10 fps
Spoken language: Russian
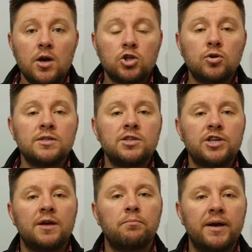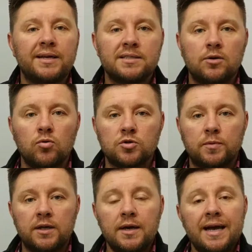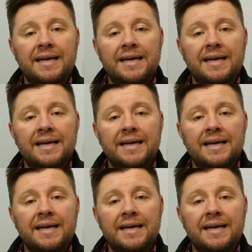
Что означает бояться Господа?